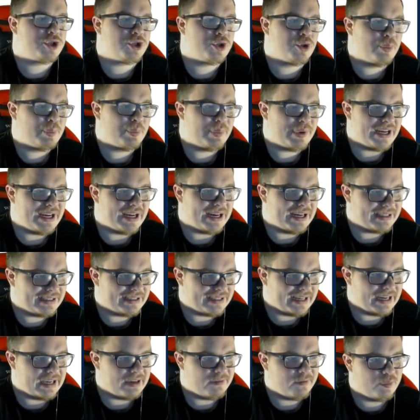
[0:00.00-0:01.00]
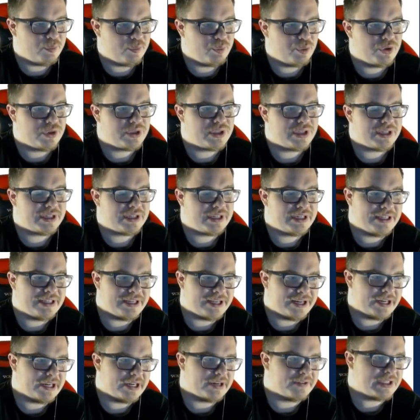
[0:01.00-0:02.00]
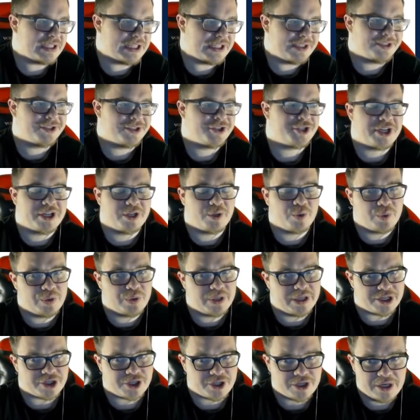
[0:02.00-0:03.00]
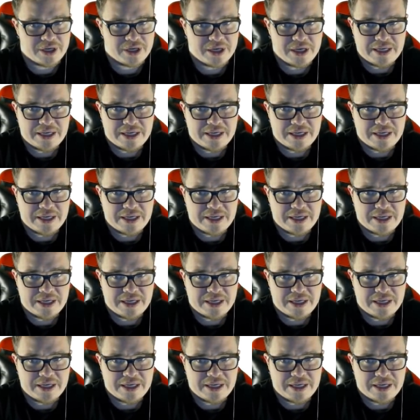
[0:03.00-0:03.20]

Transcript: что при атаке вы будете генерировать один Shadow Dash.